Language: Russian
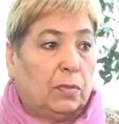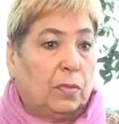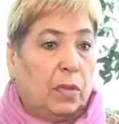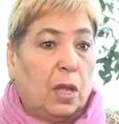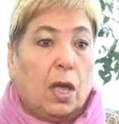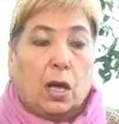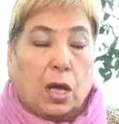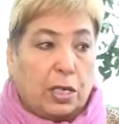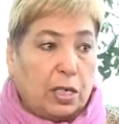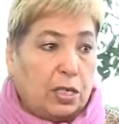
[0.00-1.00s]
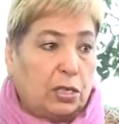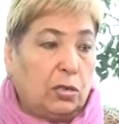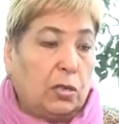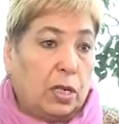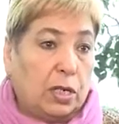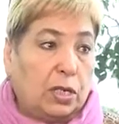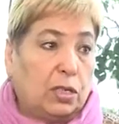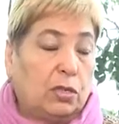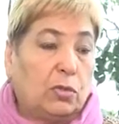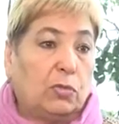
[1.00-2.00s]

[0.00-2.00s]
досуг. Конечно, конечно.